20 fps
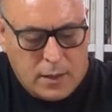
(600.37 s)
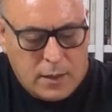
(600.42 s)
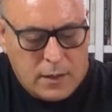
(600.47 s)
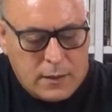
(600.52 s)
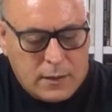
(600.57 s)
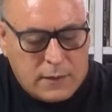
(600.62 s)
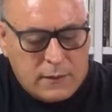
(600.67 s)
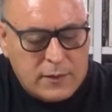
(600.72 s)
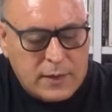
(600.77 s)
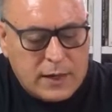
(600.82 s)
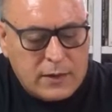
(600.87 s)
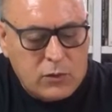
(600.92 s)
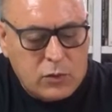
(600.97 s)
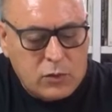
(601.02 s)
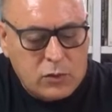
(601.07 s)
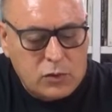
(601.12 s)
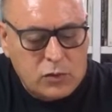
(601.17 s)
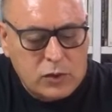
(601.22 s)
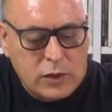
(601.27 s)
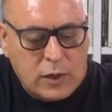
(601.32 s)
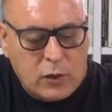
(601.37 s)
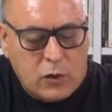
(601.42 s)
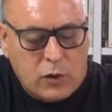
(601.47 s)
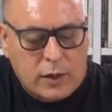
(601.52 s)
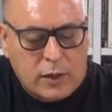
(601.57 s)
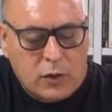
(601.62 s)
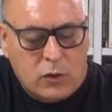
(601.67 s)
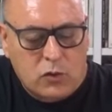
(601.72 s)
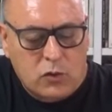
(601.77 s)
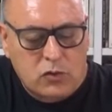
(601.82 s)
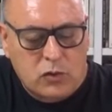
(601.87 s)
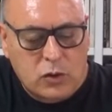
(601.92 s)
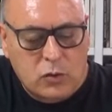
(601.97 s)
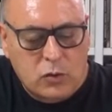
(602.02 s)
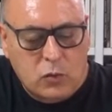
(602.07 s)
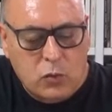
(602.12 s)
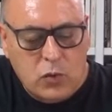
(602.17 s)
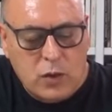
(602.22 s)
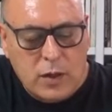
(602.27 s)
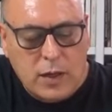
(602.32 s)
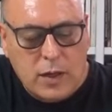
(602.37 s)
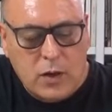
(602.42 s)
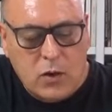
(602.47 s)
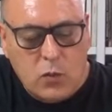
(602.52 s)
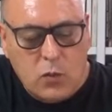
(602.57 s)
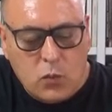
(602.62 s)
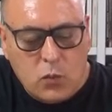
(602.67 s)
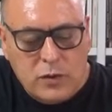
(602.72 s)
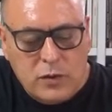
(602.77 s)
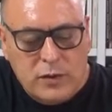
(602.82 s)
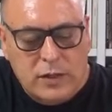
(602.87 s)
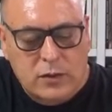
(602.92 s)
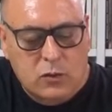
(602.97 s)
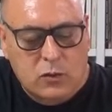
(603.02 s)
centrándonos en lo que constituye nuestras